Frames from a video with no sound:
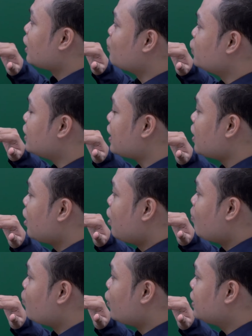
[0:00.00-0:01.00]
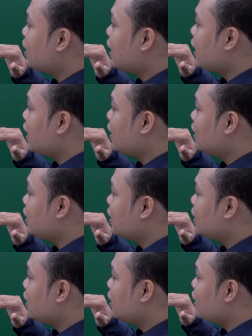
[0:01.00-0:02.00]
Kemudian model
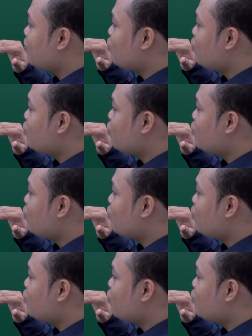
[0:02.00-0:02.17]
uh,